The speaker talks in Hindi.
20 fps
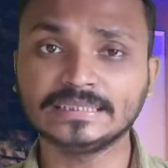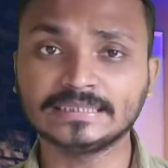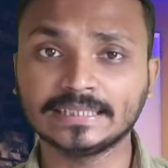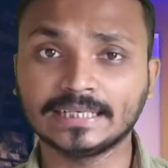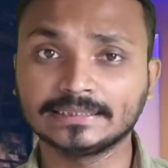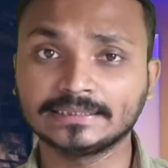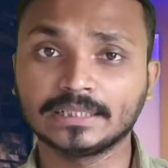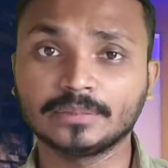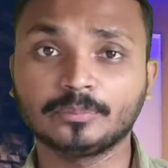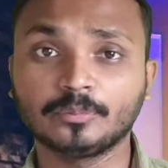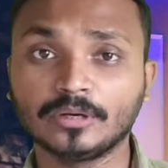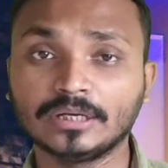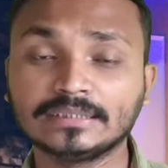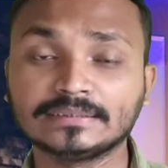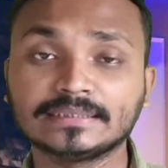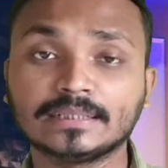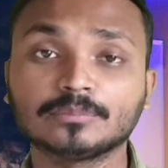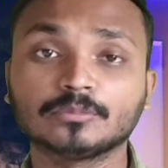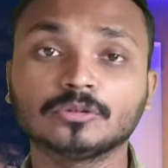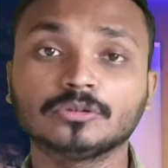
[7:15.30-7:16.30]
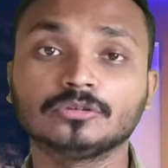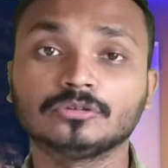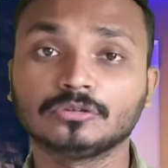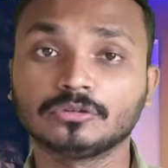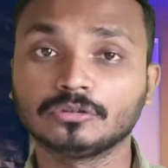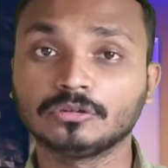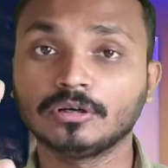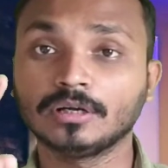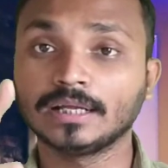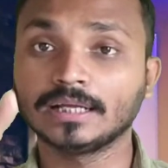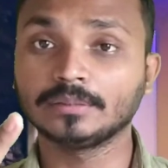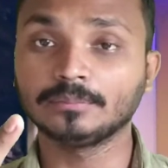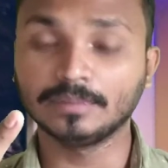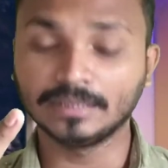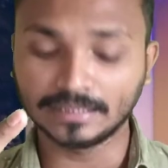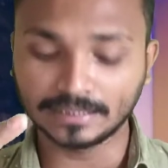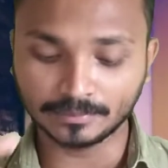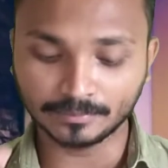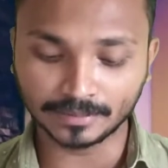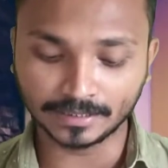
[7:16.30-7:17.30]
बीस हज़ार पॉइंट से आपको दो डॉलर
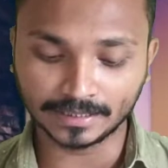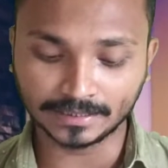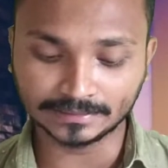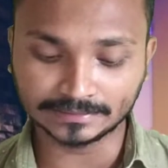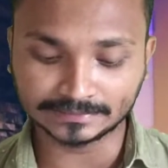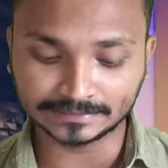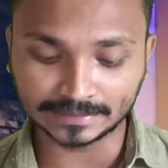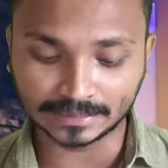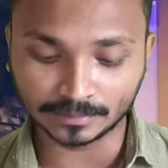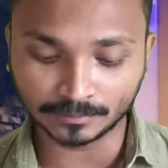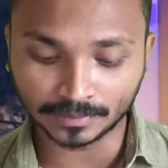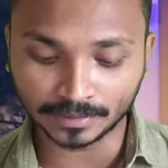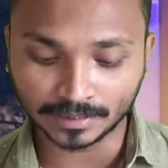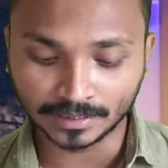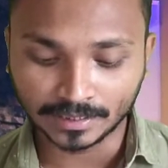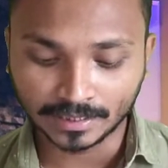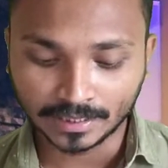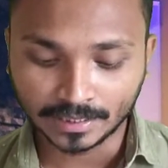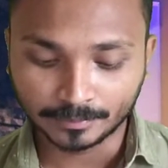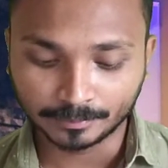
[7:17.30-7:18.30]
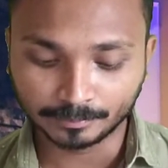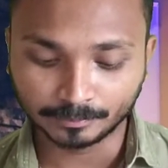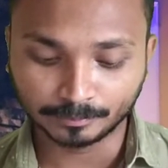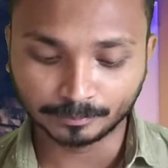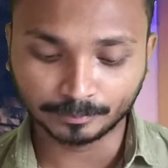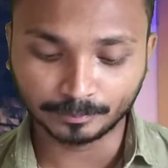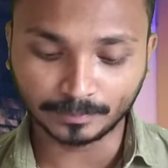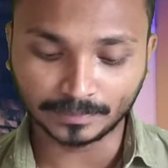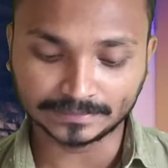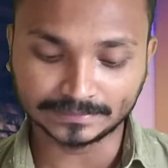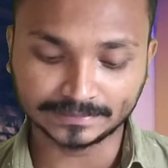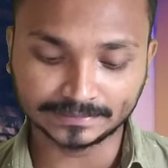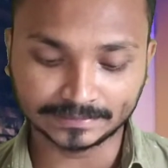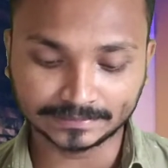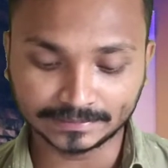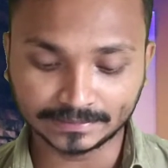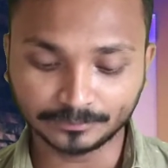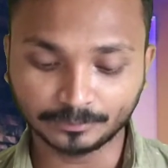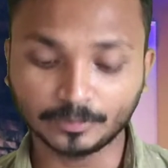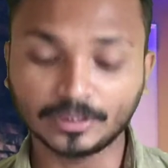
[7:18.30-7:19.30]
मिलने वाला है इससे अलावा पचास
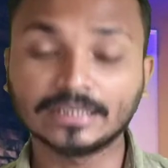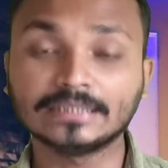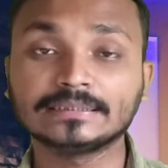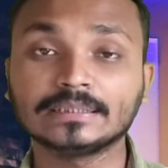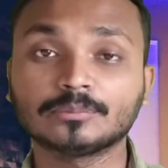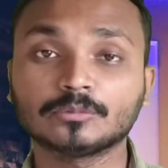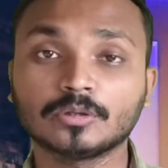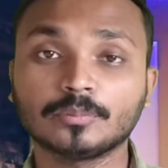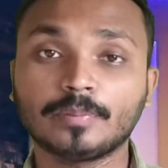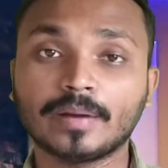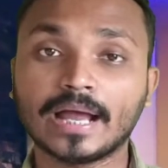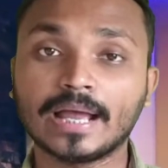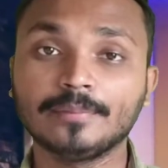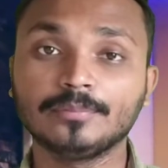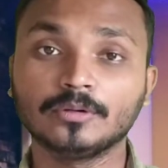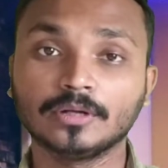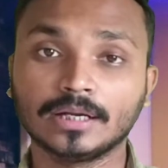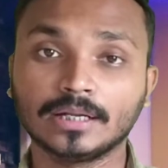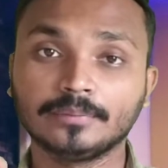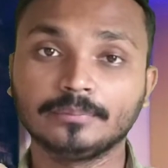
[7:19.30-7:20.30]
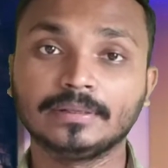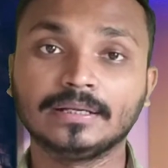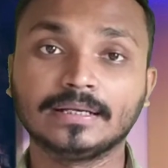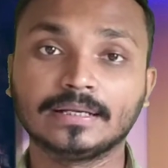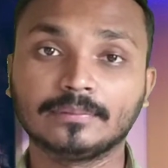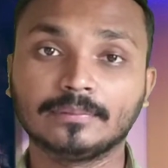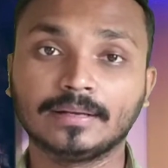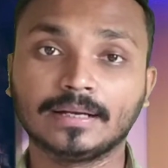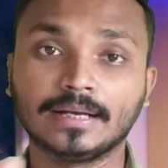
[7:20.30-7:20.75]
हज़ार पॉइंट से आपको फाइव डॉलर मिलने